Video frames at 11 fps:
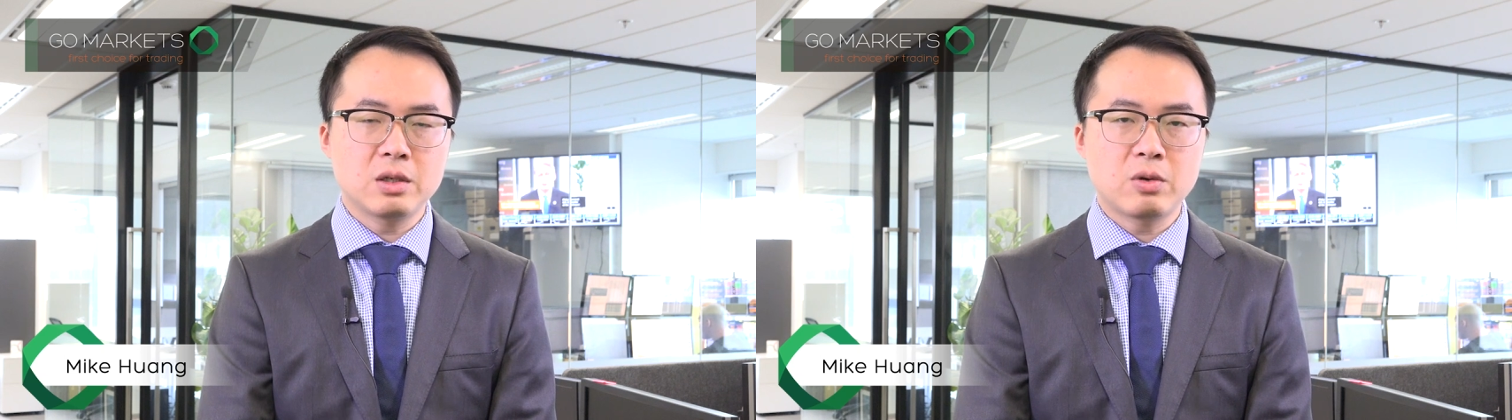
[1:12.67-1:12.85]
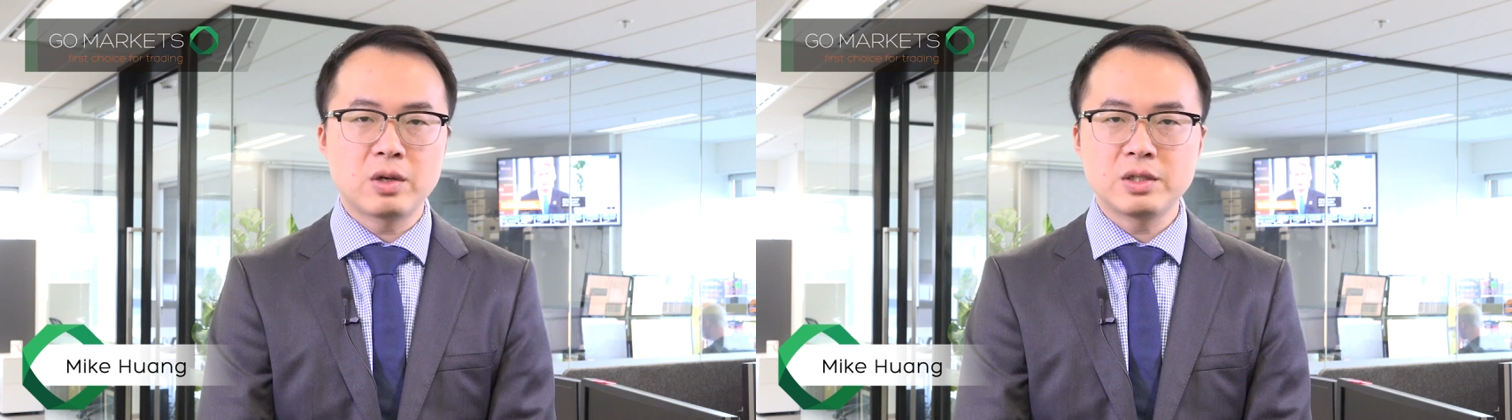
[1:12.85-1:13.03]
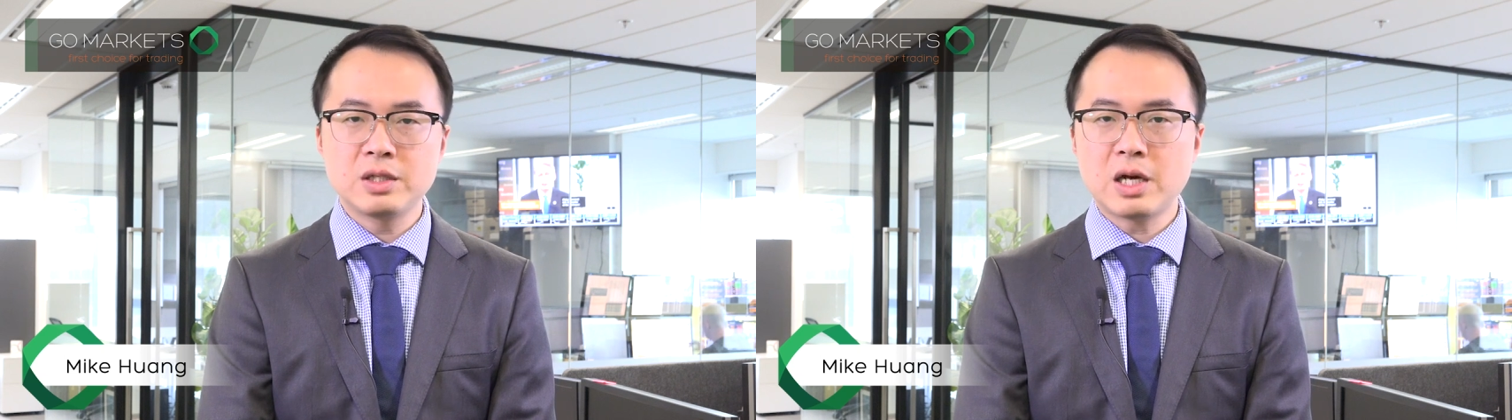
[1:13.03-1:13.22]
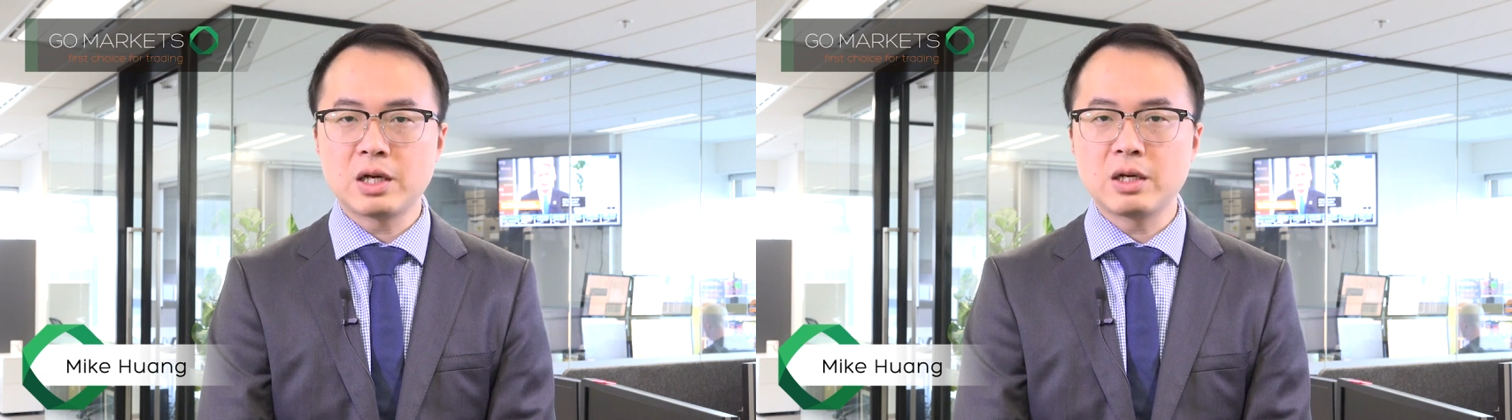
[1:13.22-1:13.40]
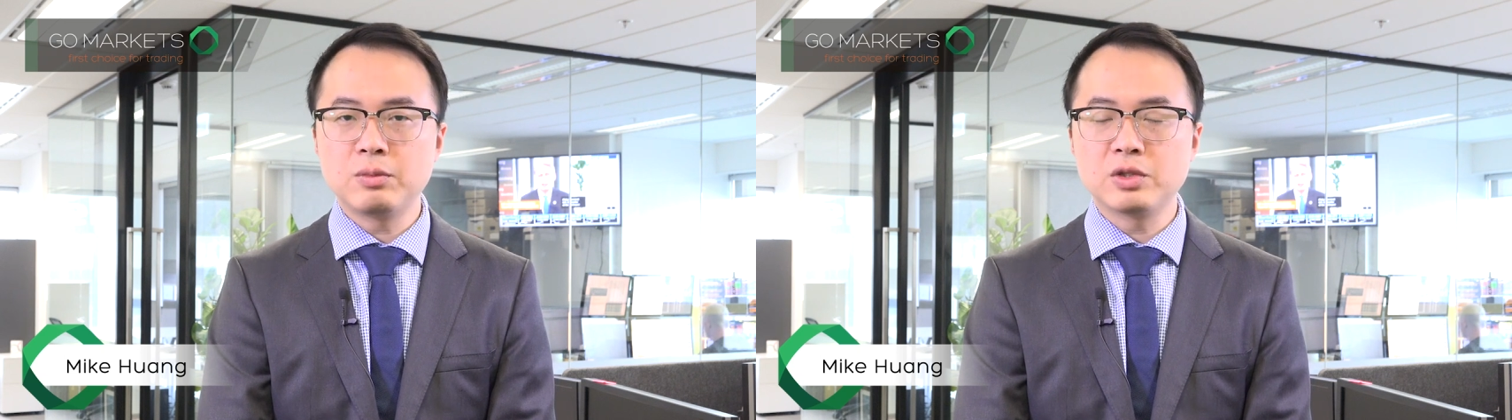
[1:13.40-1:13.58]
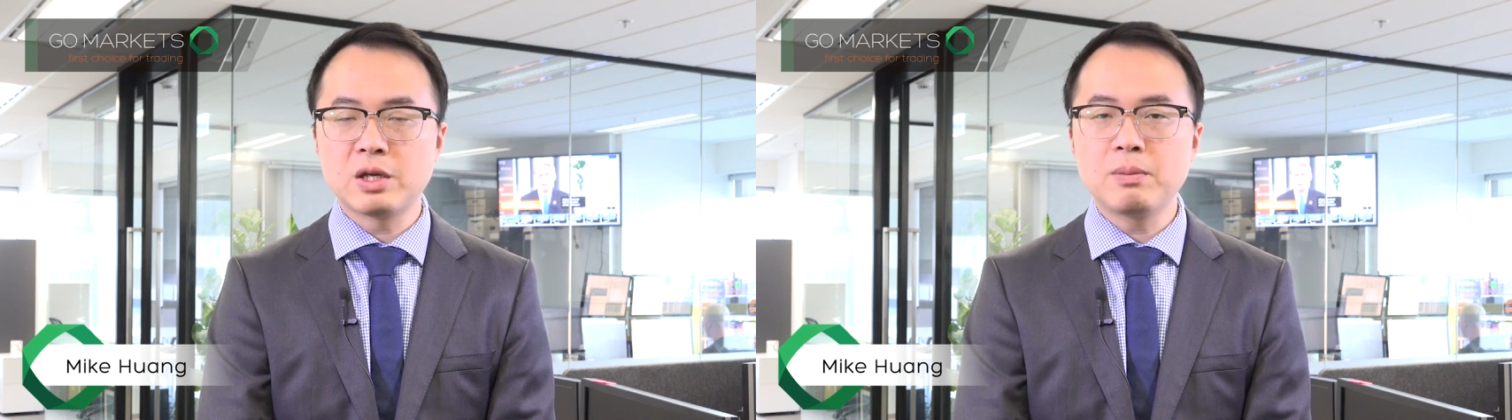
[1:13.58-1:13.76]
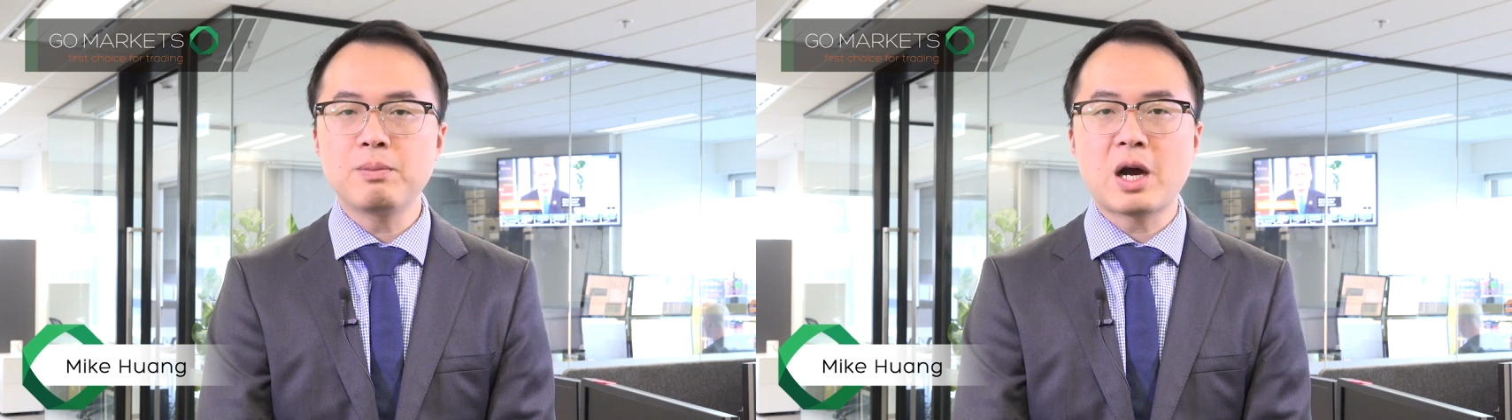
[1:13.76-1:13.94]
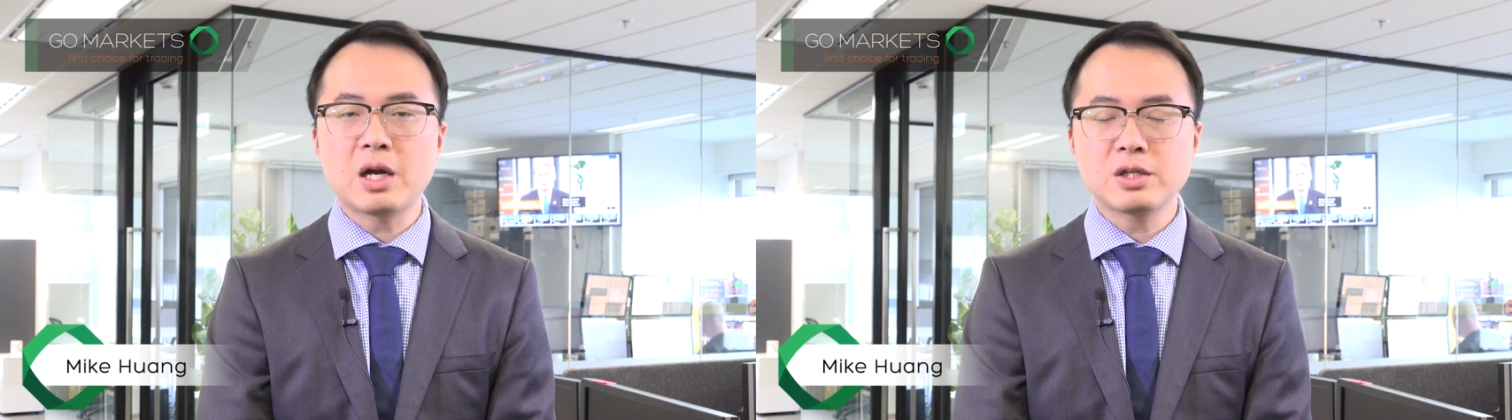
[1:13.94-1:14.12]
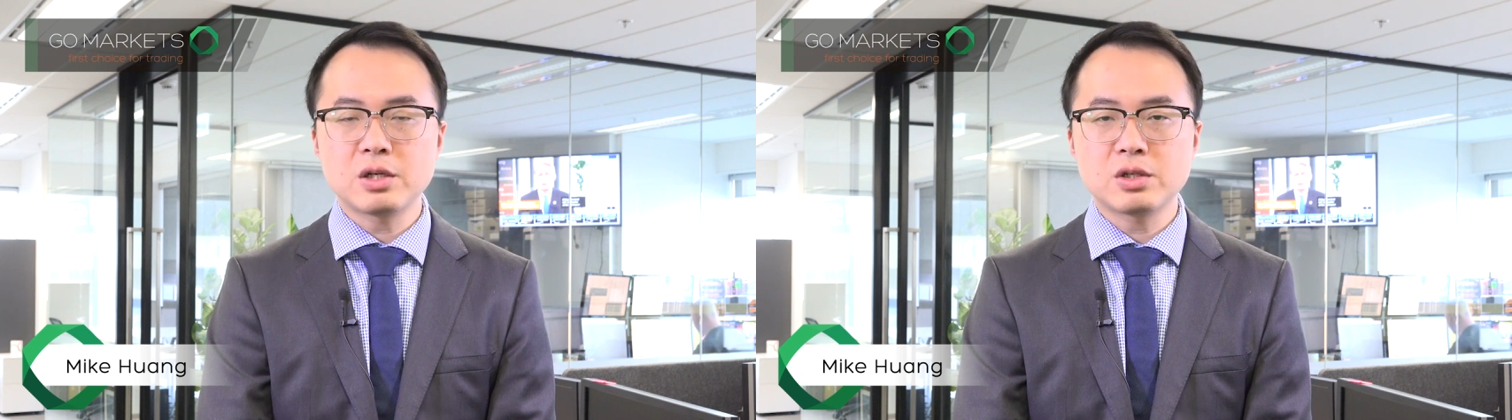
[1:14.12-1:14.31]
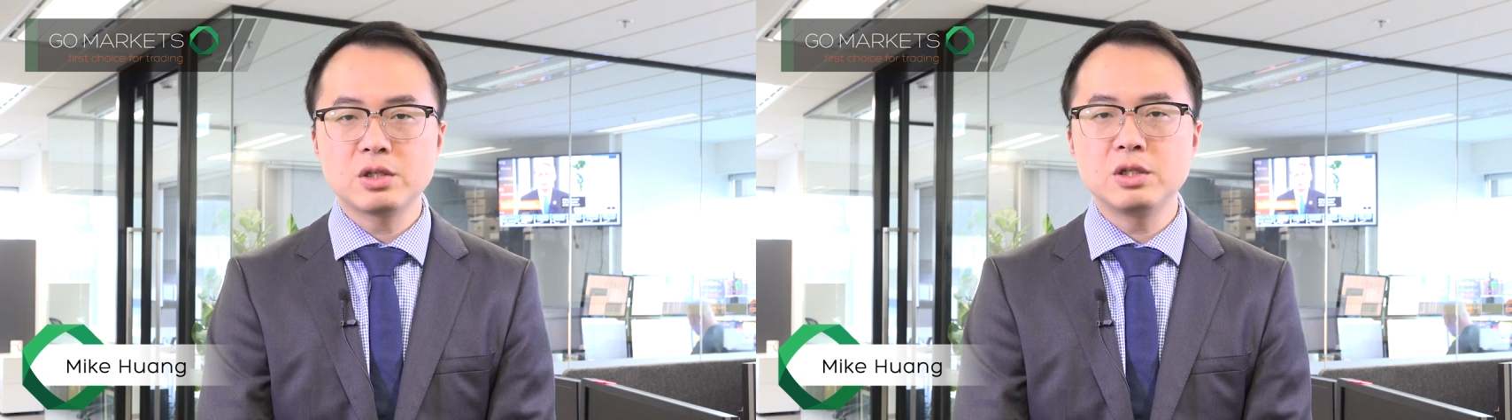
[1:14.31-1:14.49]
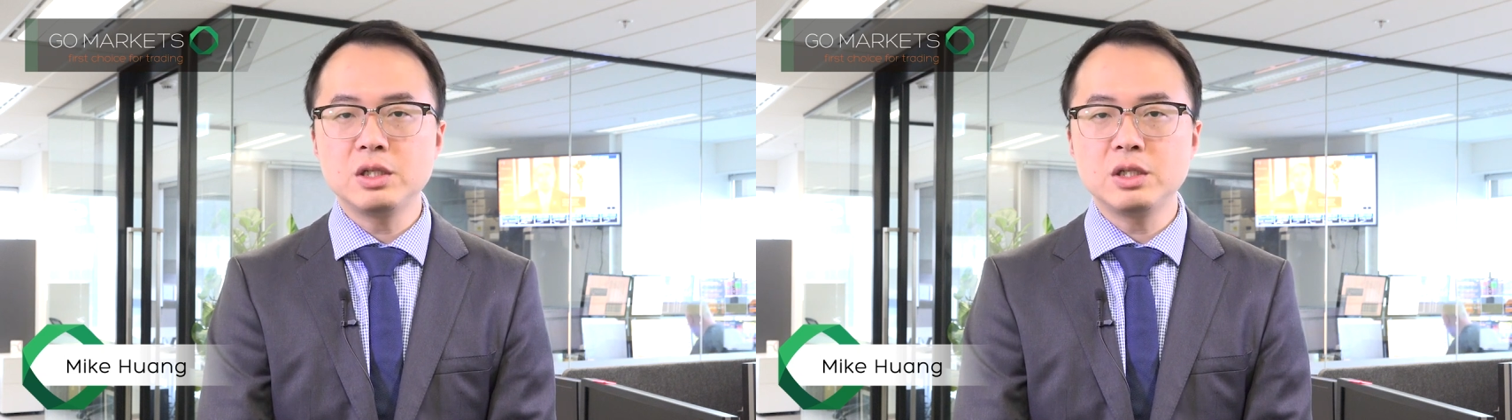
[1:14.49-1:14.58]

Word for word: 黄金价格目前爬上至